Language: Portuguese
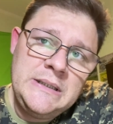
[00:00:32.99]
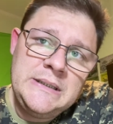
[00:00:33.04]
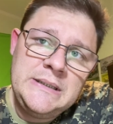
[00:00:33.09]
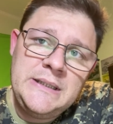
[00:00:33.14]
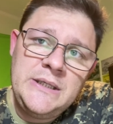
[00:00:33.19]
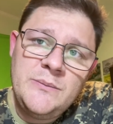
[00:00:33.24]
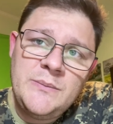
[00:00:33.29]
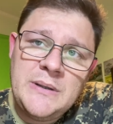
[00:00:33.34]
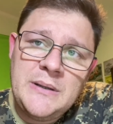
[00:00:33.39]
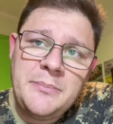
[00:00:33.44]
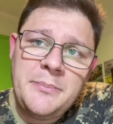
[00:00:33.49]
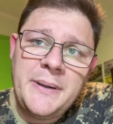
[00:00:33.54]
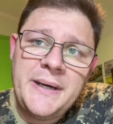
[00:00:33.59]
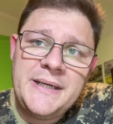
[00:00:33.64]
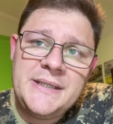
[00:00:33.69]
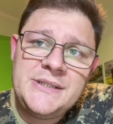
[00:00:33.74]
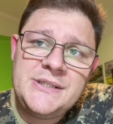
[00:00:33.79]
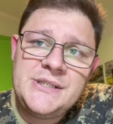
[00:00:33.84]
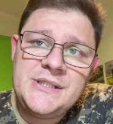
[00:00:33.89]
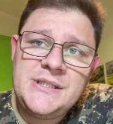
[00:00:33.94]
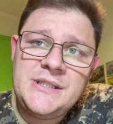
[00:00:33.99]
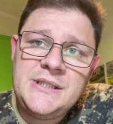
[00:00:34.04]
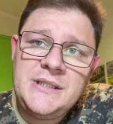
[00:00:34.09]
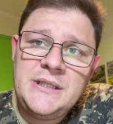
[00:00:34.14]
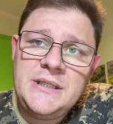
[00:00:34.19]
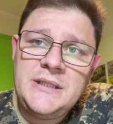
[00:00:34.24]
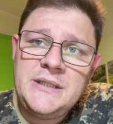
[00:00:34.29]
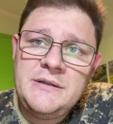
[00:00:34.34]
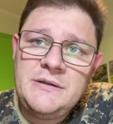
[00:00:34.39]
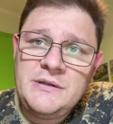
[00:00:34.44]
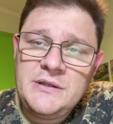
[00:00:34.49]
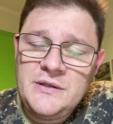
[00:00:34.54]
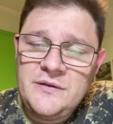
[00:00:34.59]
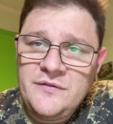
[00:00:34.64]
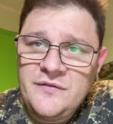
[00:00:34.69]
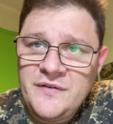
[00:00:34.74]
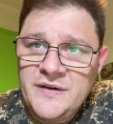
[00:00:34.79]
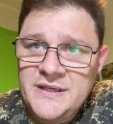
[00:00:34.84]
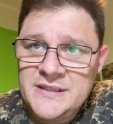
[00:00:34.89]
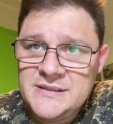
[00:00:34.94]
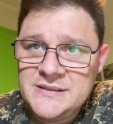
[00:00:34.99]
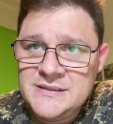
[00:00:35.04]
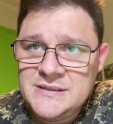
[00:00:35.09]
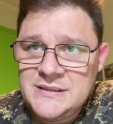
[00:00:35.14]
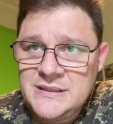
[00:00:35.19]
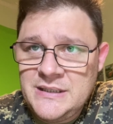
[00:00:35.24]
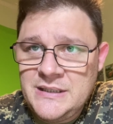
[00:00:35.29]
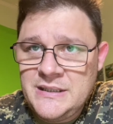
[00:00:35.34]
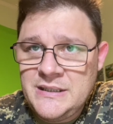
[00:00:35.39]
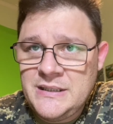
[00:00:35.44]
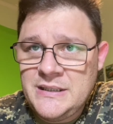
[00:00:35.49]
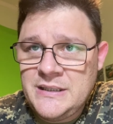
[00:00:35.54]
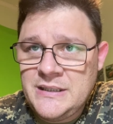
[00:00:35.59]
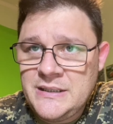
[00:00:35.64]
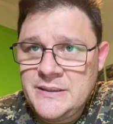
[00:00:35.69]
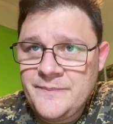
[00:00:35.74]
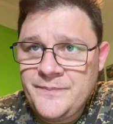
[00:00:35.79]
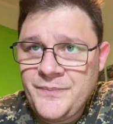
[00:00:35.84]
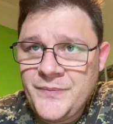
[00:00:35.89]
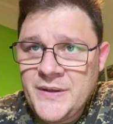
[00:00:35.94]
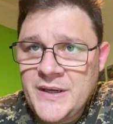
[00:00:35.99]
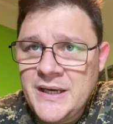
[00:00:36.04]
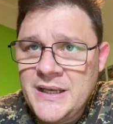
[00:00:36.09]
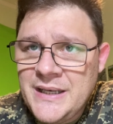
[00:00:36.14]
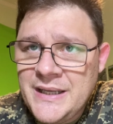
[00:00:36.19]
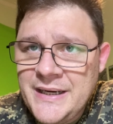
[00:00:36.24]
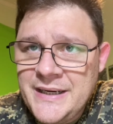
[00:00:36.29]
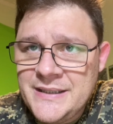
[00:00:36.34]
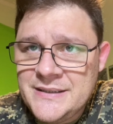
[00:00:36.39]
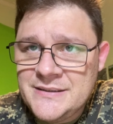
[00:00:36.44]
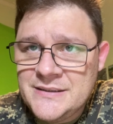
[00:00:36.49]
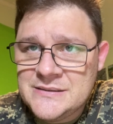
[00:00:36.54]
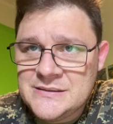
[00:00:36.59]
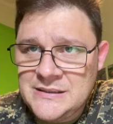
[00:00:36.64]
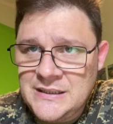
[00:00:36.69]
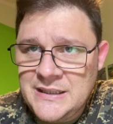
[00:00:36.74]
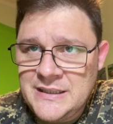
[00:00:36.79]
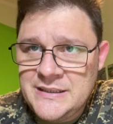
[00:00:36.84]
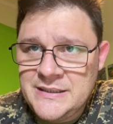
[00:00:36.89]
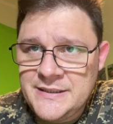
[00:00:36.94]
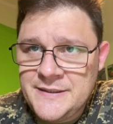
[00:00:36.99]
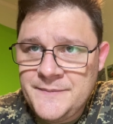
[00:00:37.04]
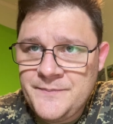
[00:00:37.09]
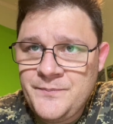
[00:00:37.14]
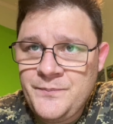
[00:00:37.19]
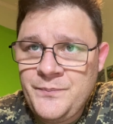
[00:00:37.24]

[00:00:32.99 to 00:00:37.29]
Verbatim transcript: tem uma parte que, que faz é, alertas lá, né?